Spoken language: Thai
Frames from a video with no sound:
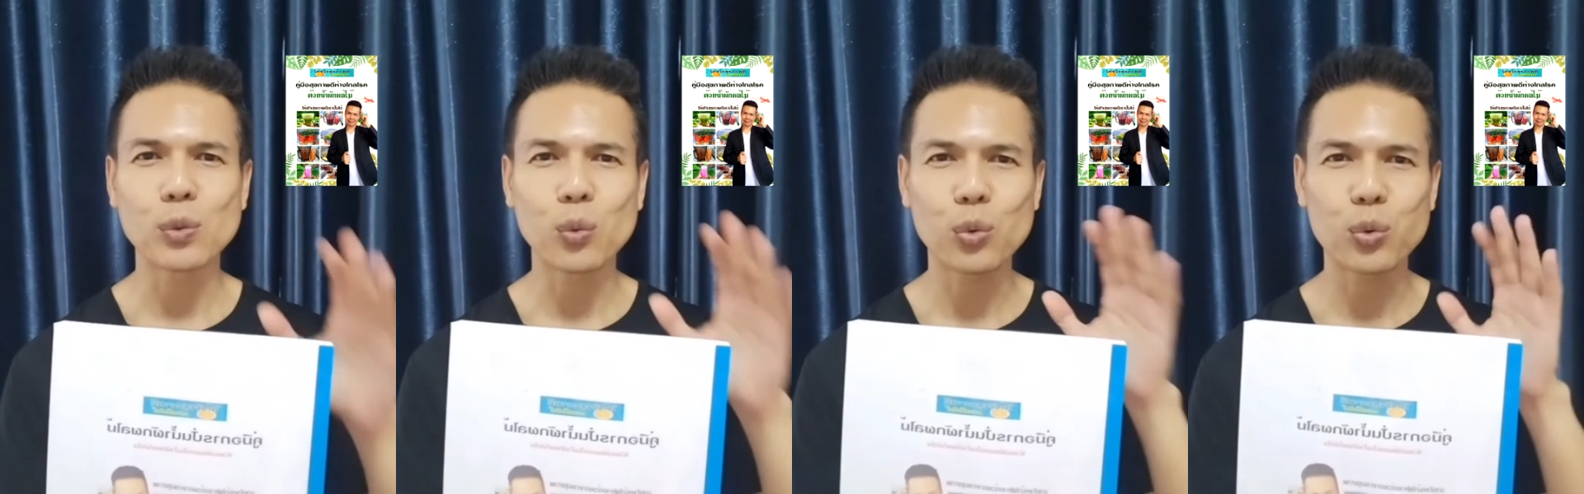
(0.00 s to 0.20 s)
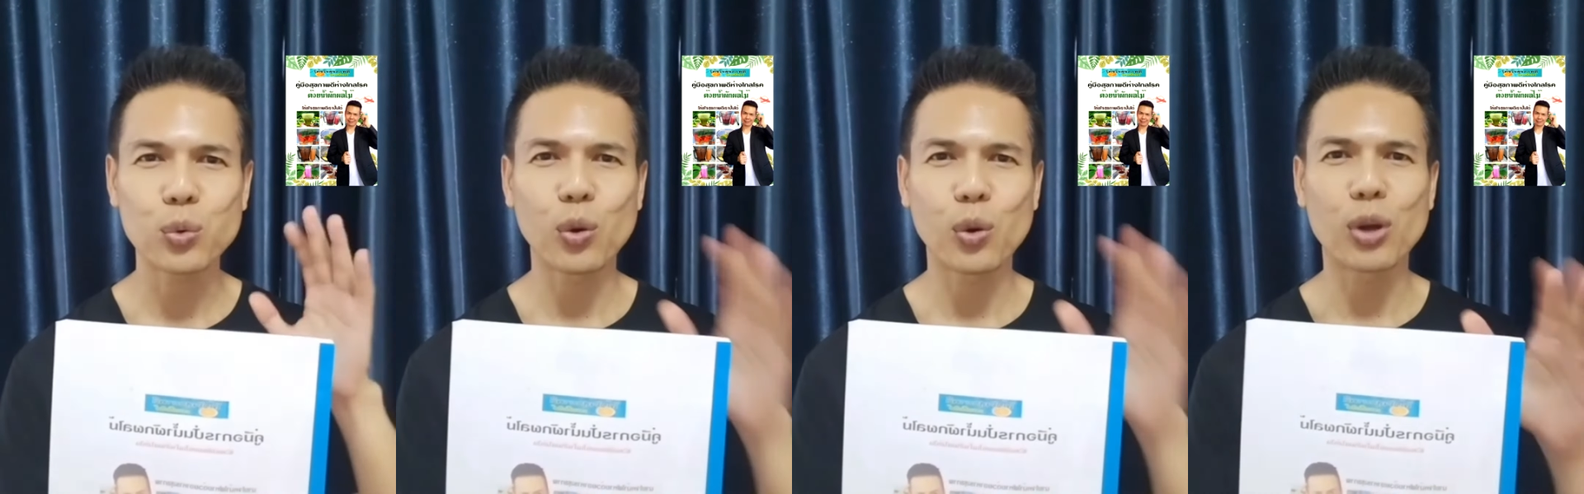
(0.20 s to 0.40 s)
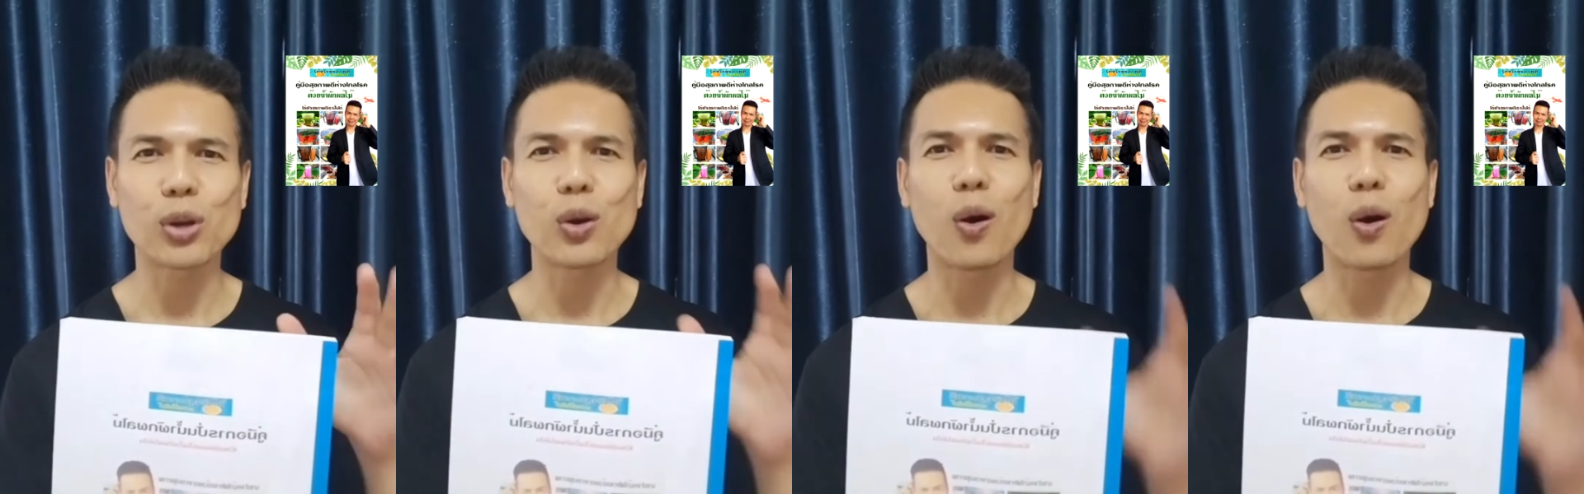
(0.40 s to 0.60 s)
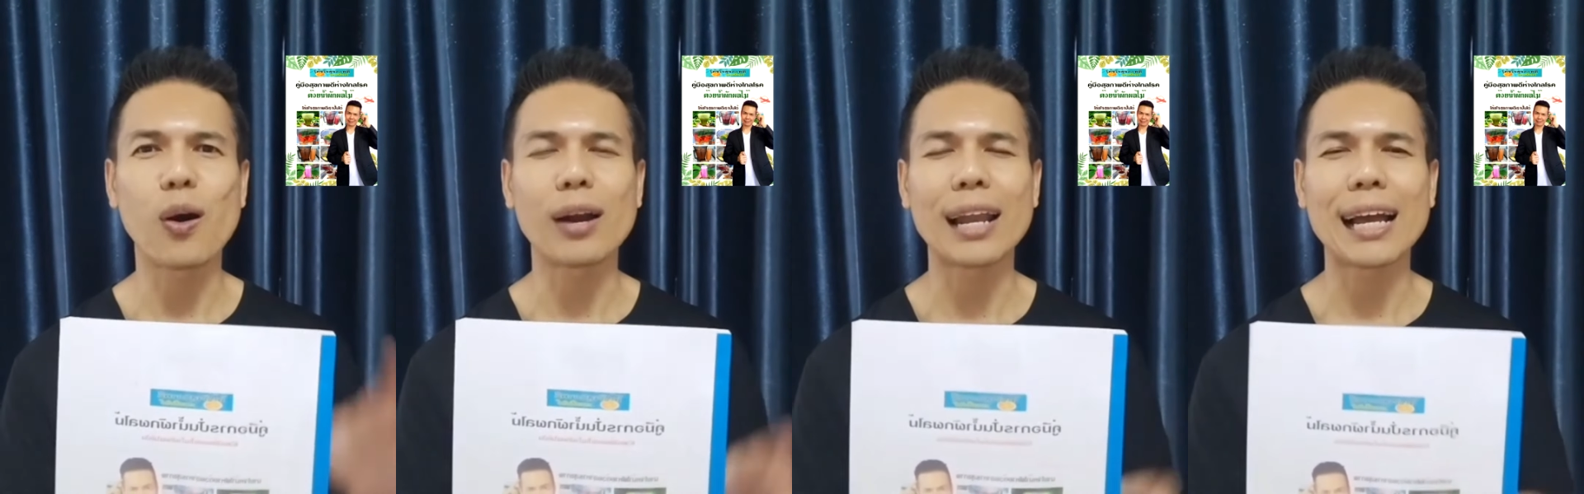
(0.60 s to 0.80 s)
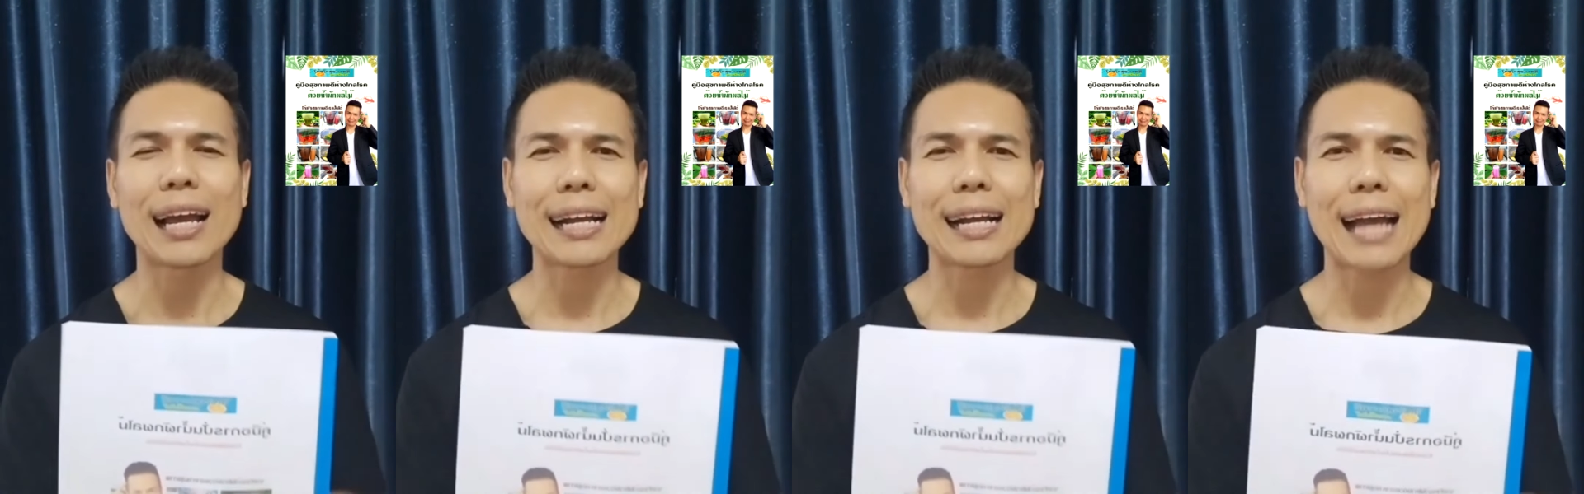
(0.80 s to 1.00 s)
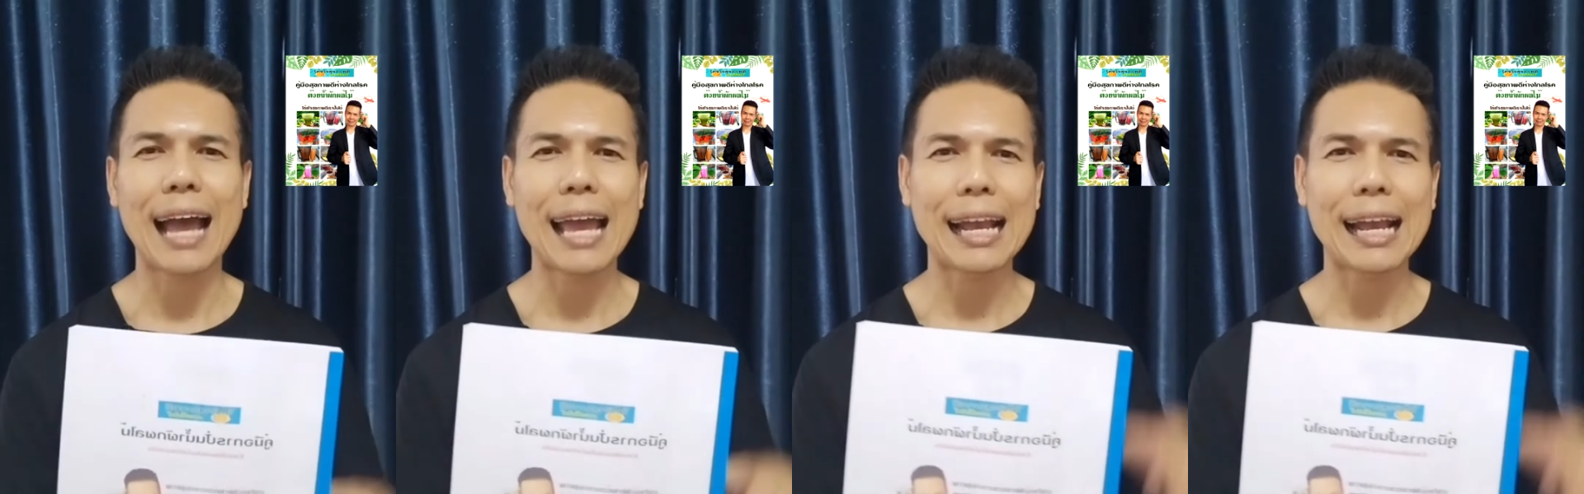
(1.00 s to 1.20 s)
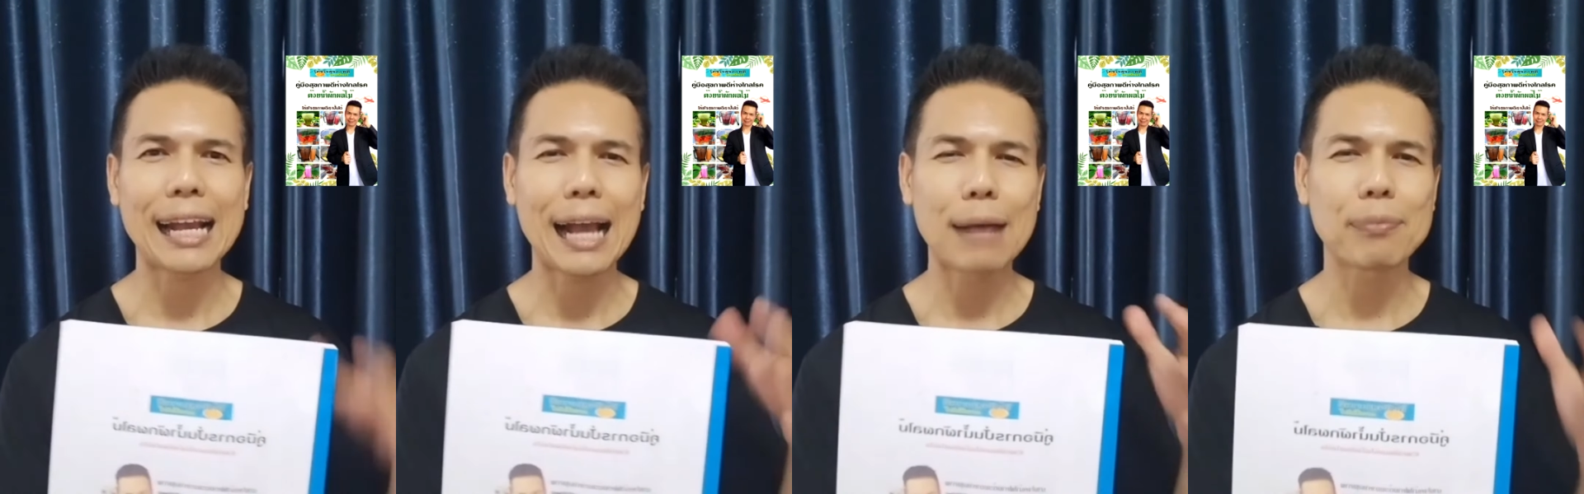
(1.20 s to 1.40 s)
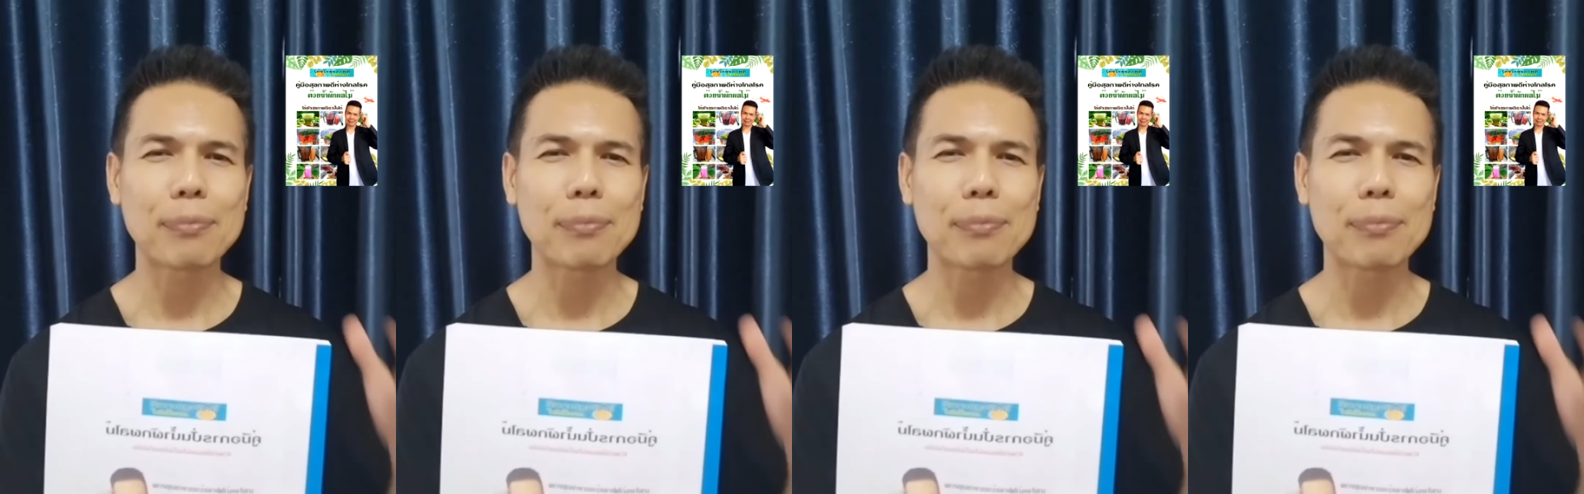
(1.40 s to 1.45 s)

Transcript: ทุกส่วนของร่างกาย